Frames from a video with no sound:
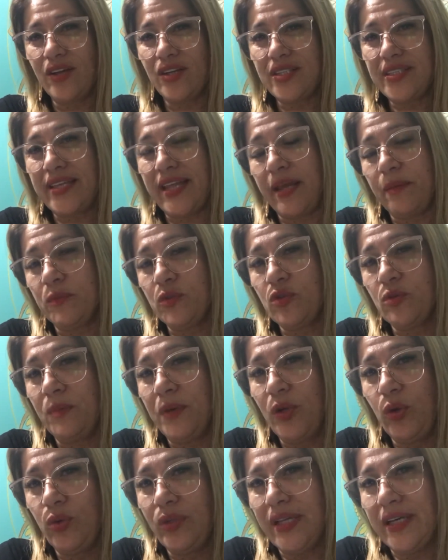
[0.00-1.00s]
Nós teremos
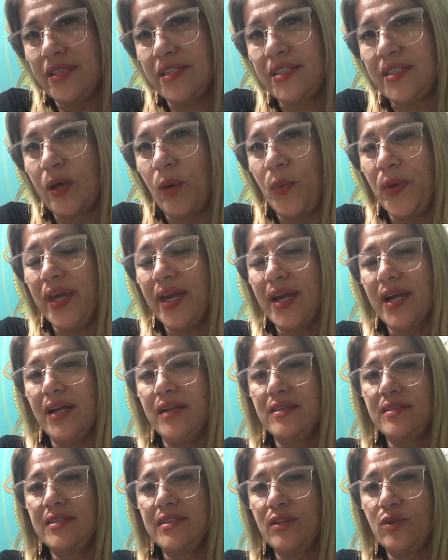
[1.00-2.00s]
uma lunação em
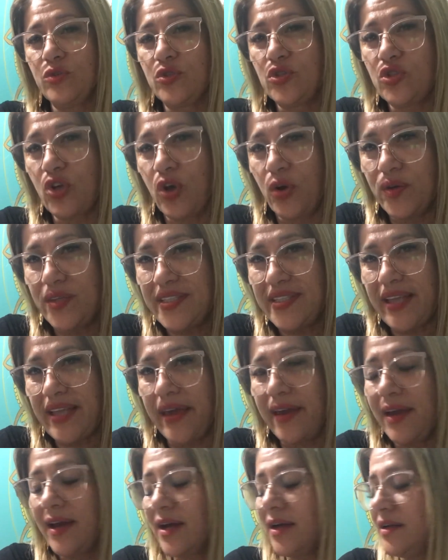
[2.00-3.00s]
câncer, o sol
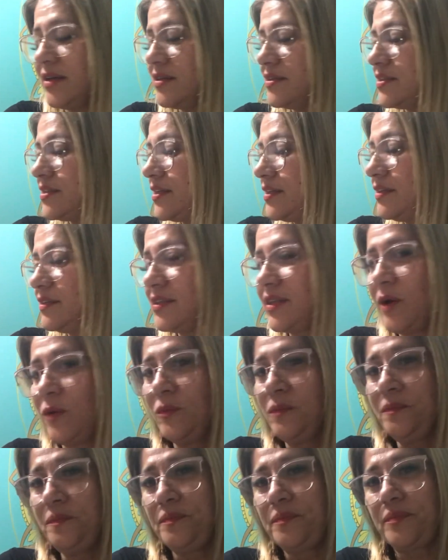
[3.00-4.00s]
está em câncer, então